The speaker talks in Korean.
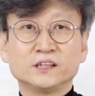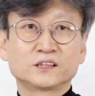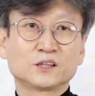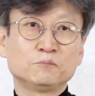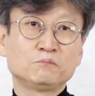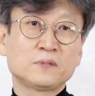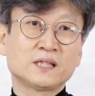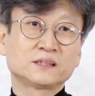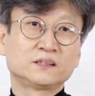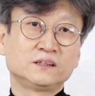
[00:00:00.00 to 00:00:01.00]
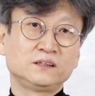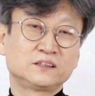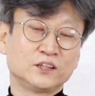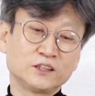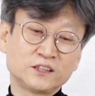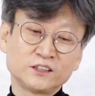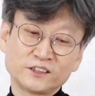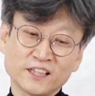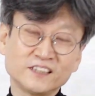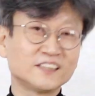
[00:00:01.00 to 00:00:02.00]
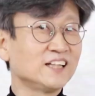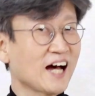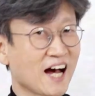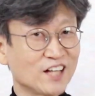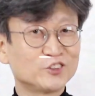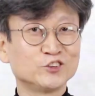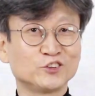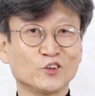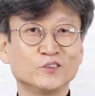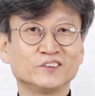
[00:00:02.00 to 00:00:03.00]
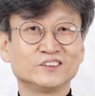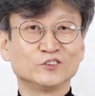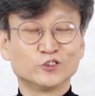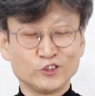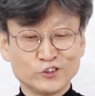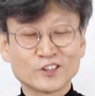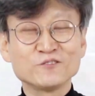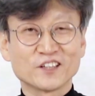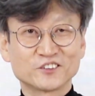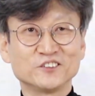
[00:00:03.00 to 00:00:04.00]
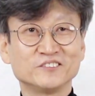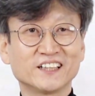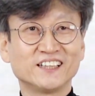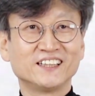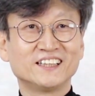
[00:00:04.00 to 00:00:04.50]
쓴맛을 즐기는 제인트는 아주 좋은 훌륭한 맥주입니다.